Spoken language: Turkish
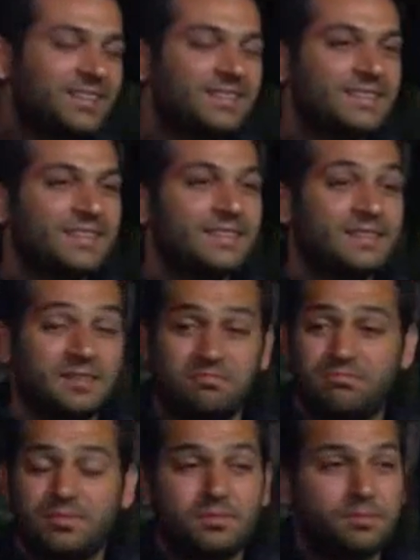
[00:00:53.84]
e,
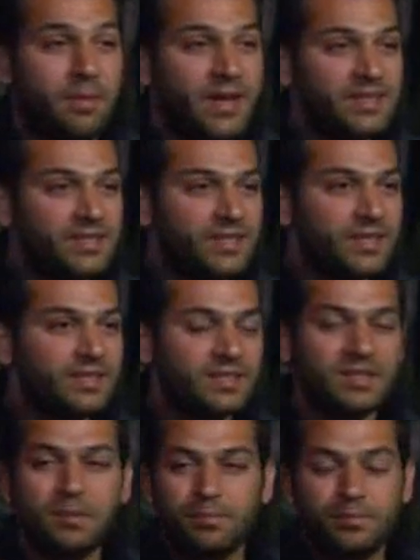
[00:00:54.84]
e, bez
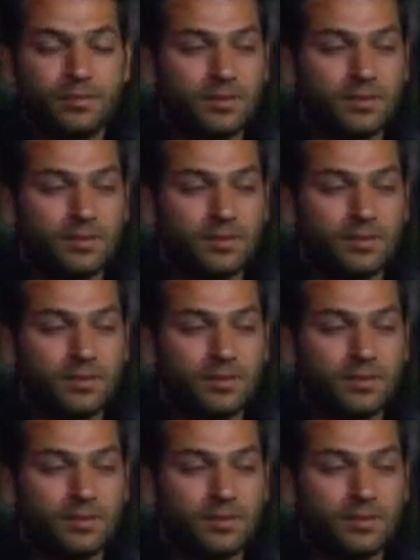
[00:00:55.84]
içerisinde,